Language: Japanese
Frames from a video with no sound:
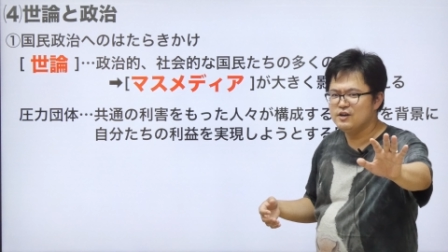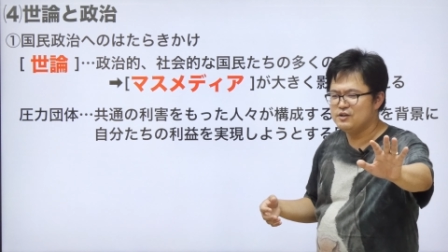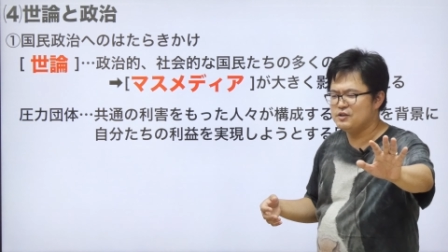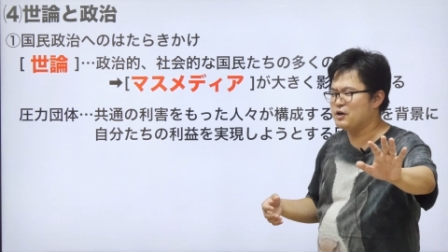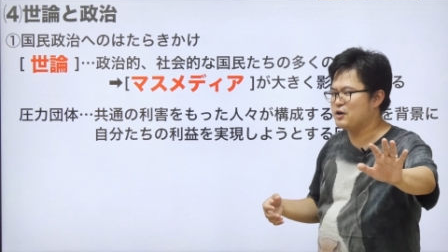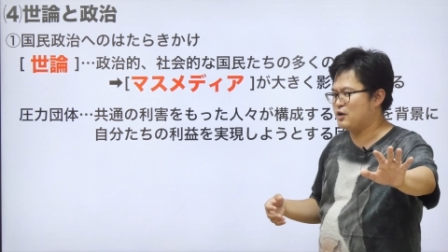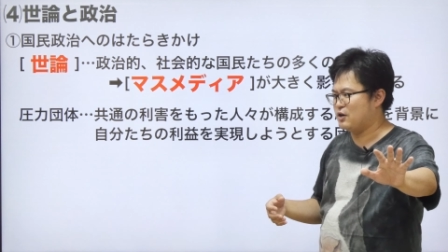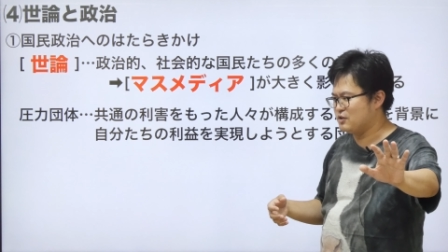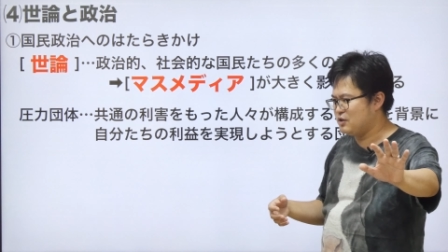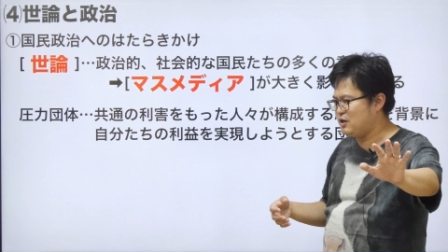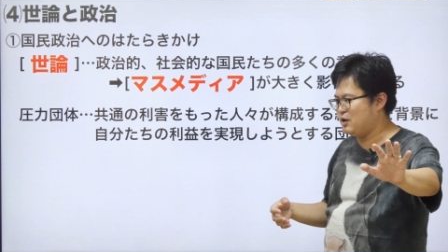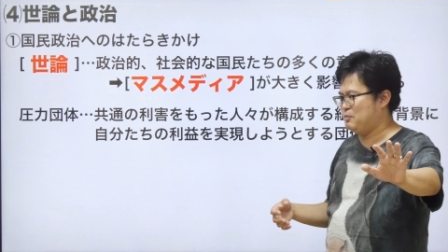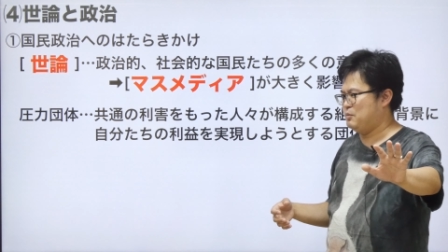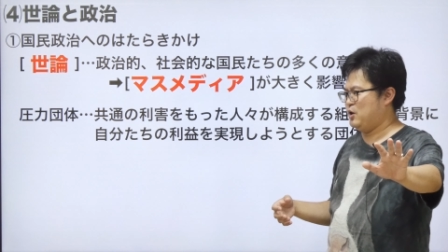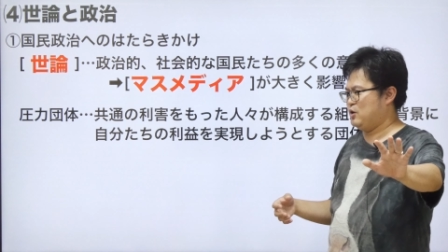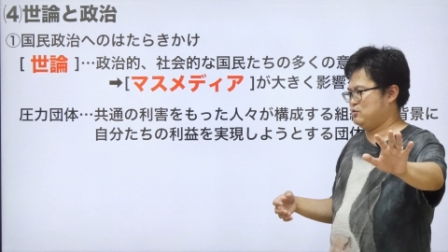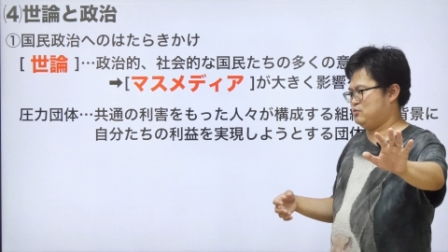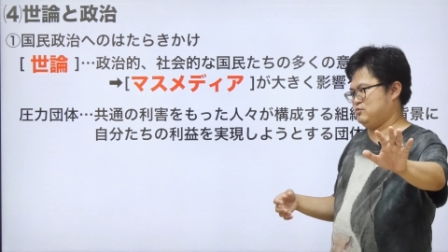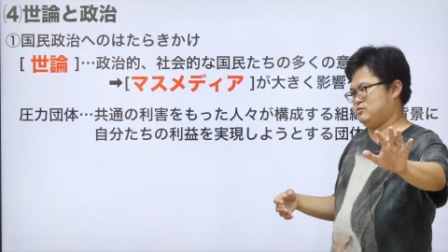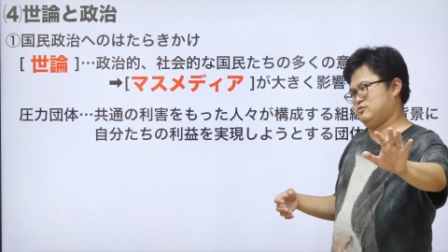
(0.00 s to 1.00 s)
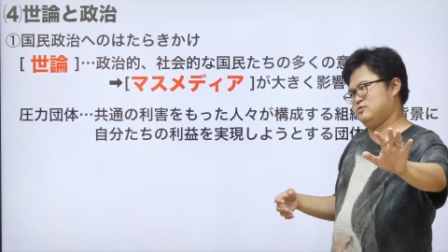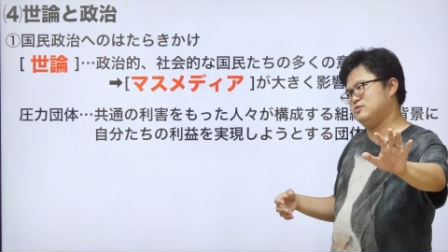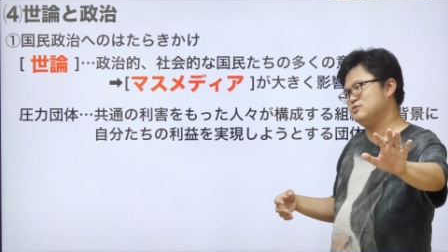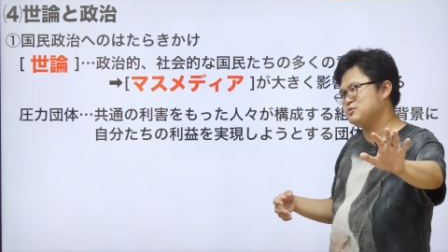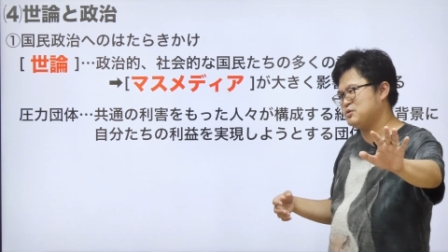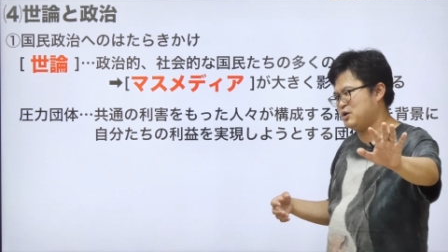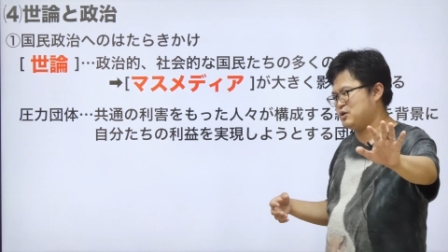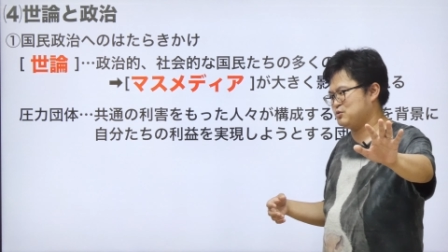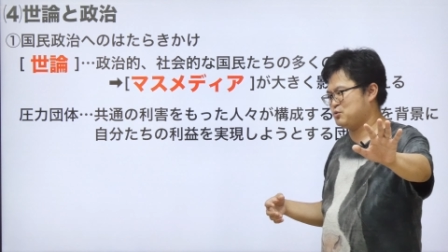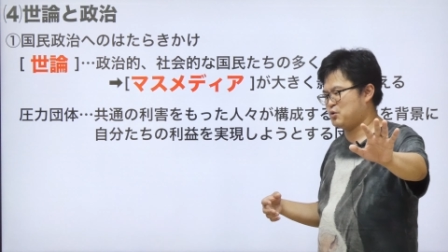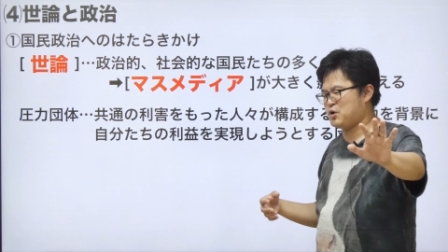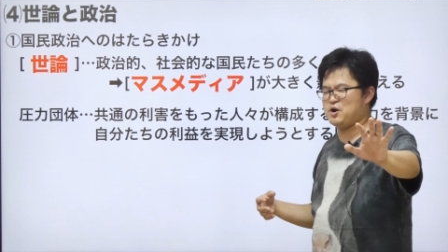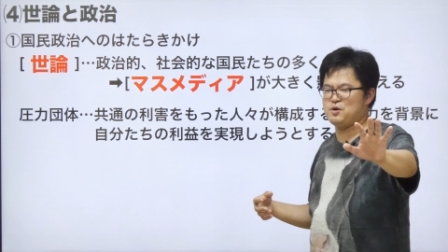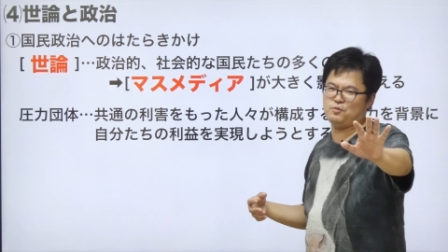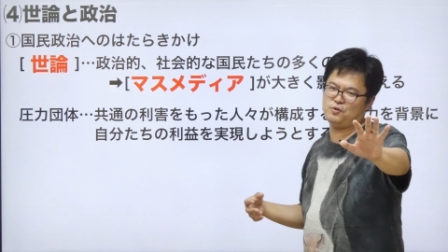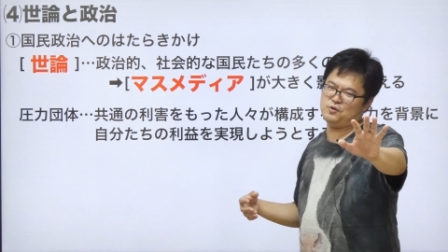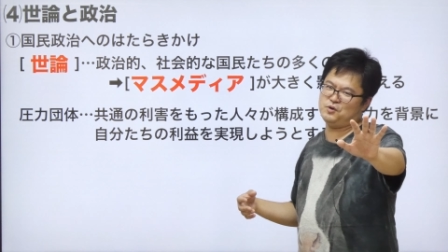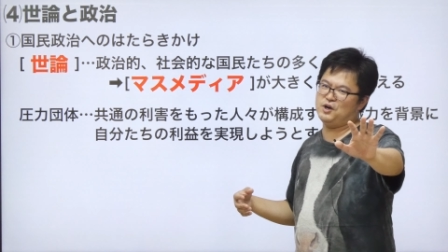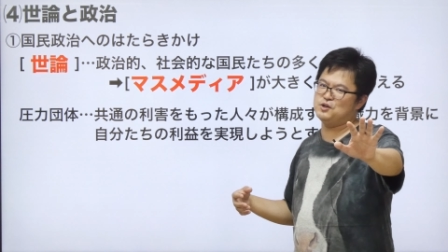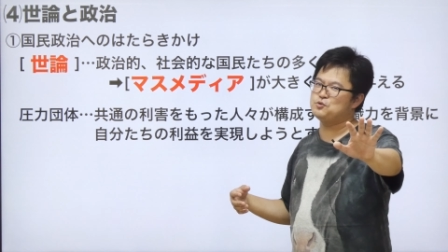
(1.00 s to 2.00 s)
だからな、まあその、なあ、ドラえ
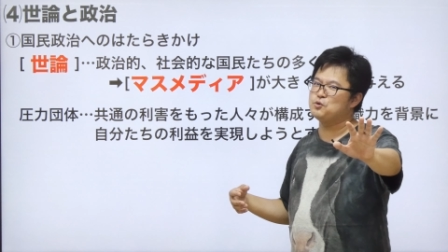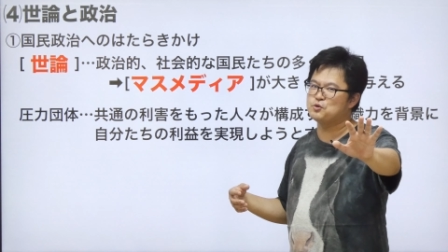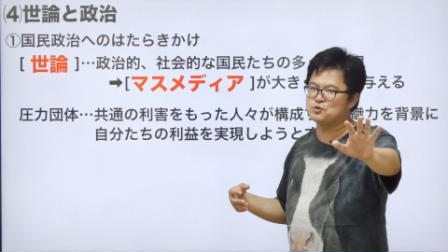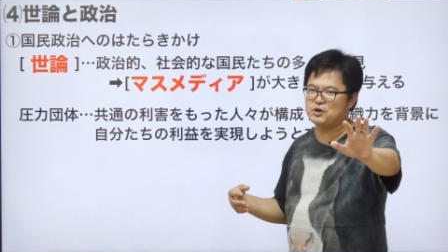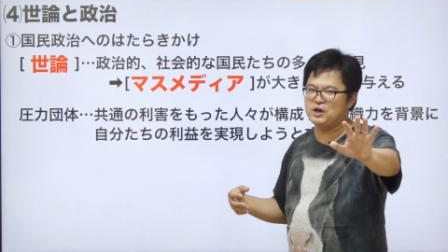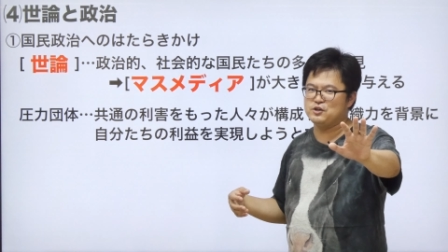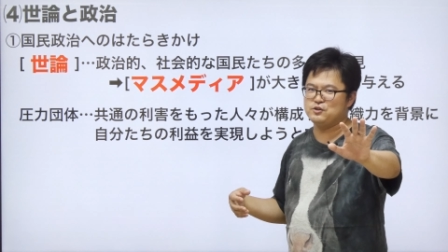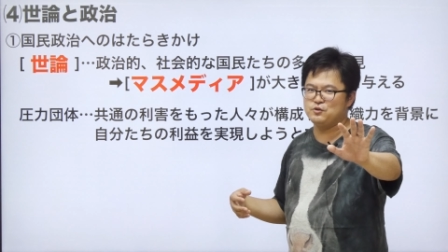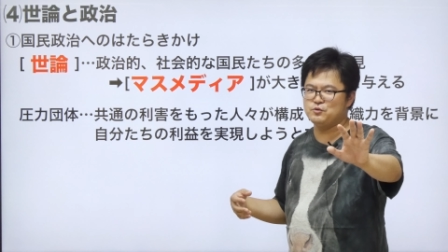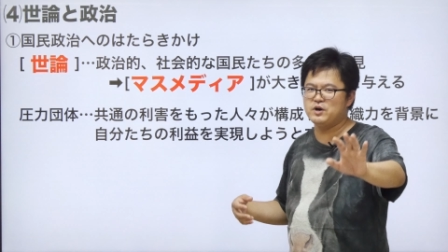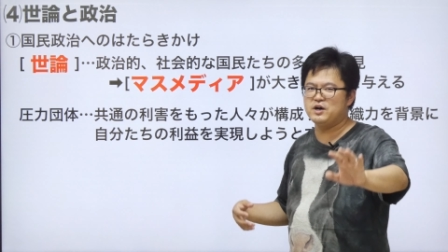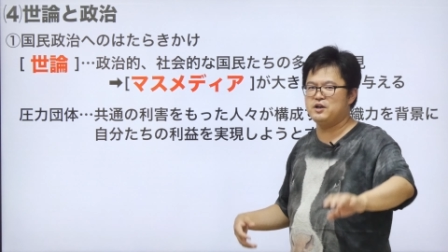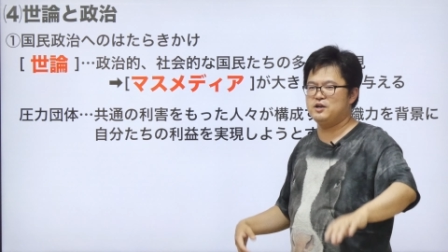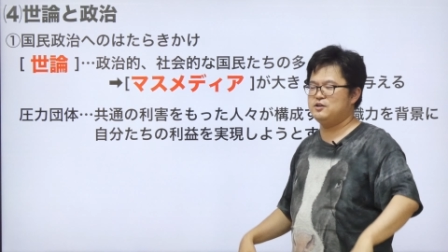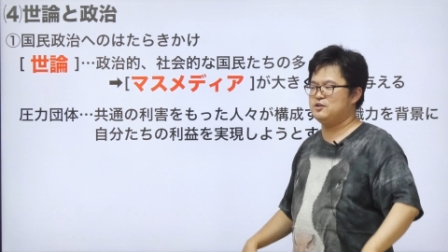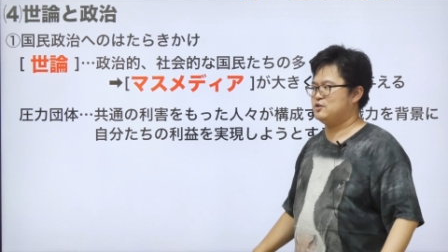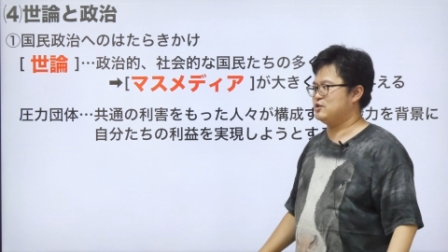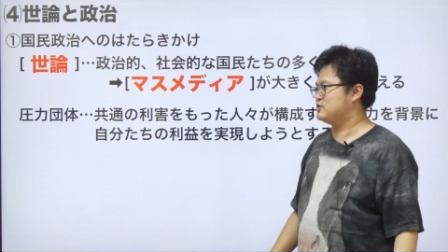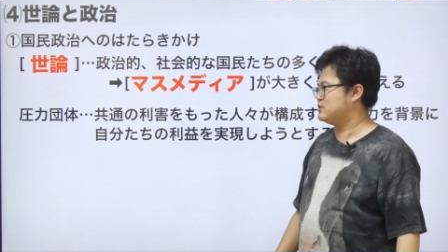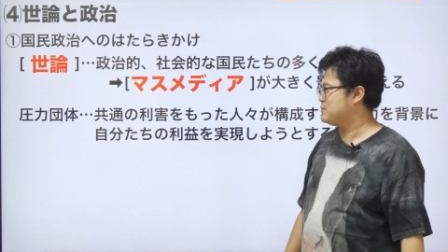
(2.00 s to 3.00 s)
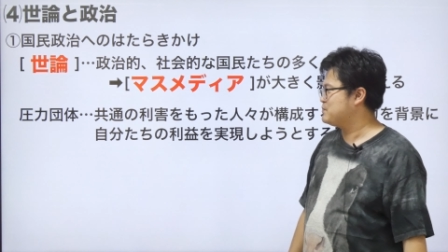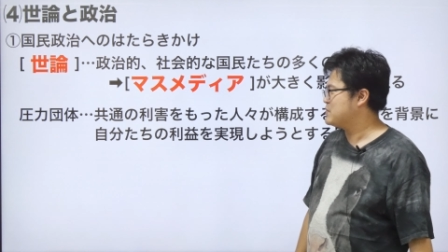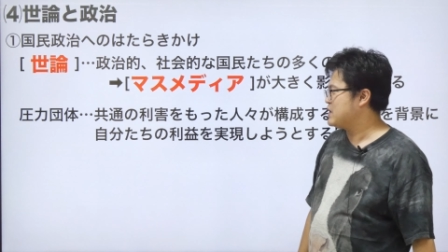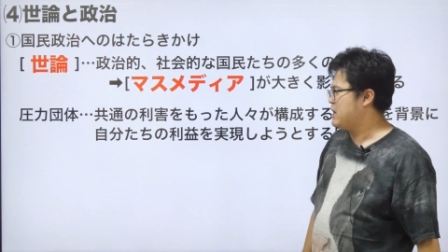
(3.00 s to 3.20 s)
もんがどうとか言われへんけど。